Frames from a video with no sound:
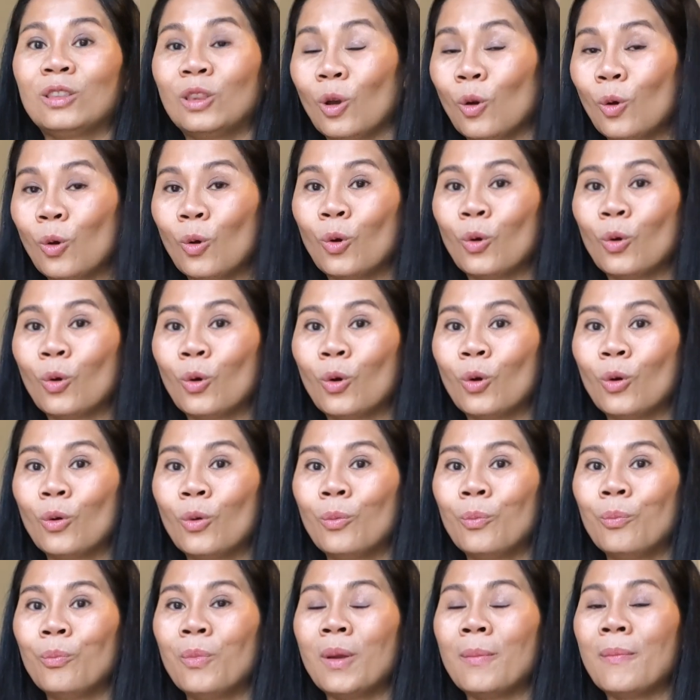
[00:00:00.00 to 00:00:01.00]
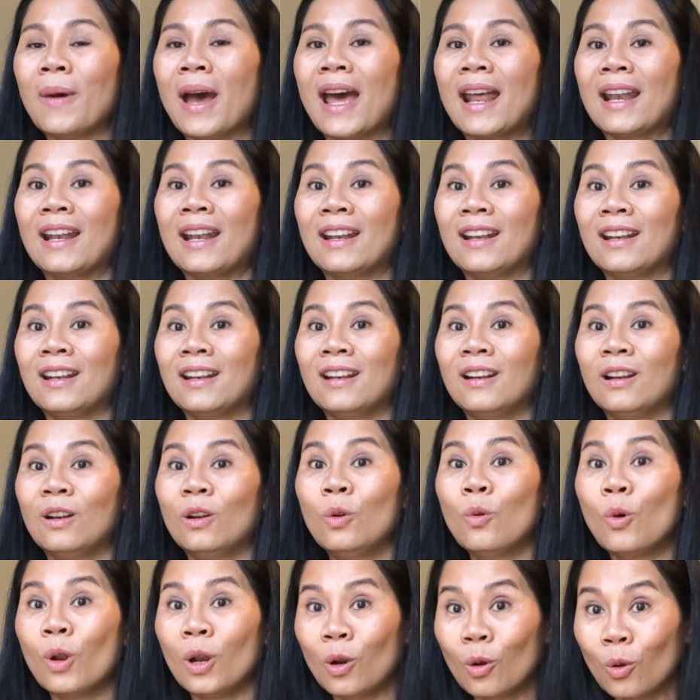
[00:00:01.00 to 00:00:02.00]
โตแม่บ้าน
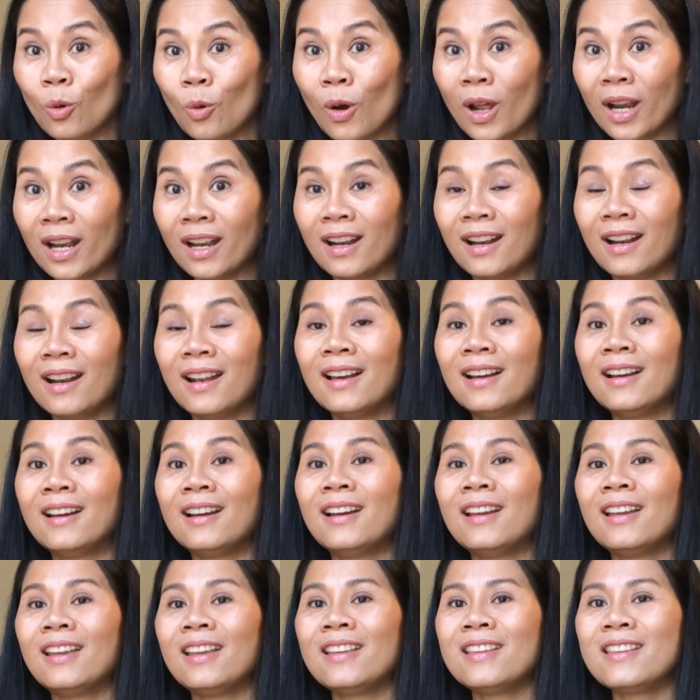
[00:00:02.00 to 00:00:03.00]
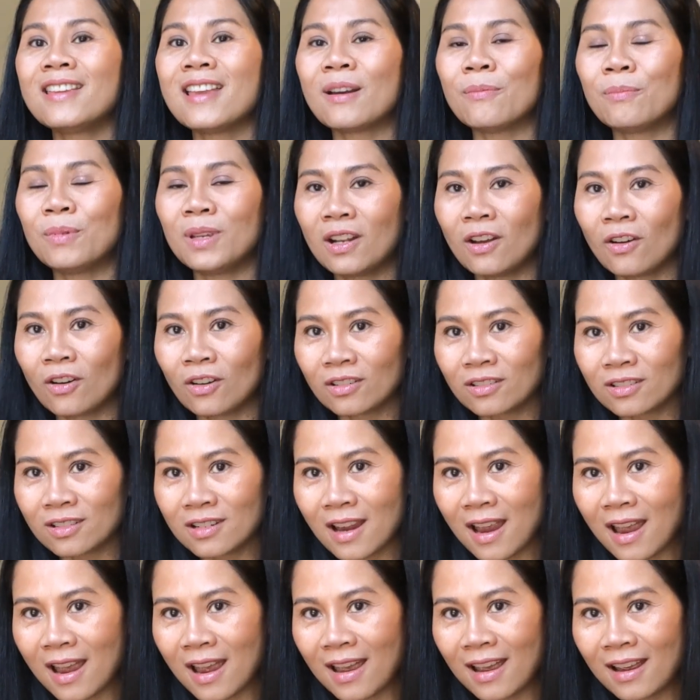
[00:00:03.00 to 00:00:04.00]
ล้วนๆเลยจ้าพี่น้อง
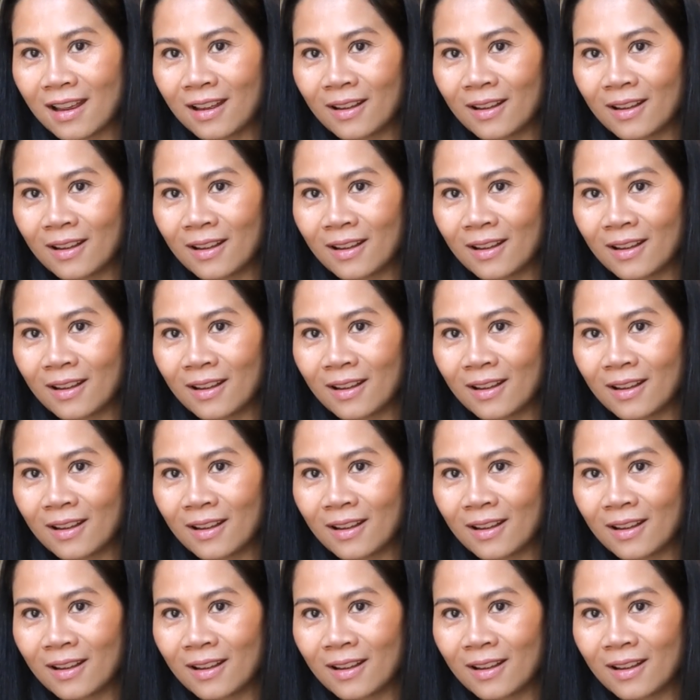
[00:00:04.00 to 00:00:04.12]
จ๋า